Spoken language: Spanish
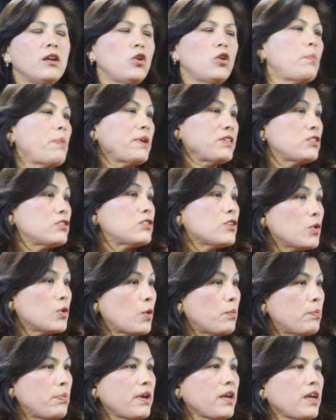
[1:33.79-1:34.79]
los países
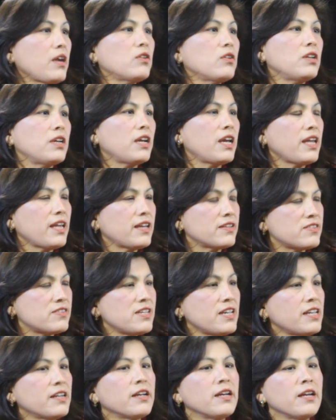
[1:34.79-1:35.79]
europeos, ni qué
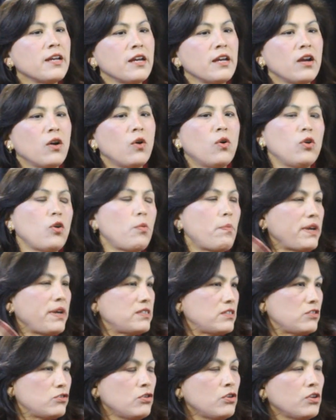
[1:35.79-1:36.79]
decir, o los
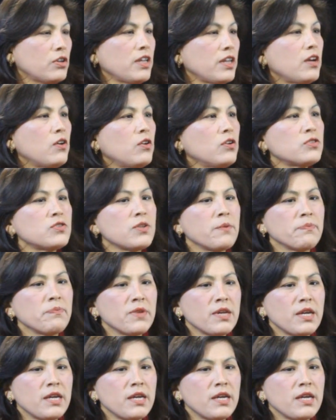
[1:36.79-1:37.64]
países nórdicos.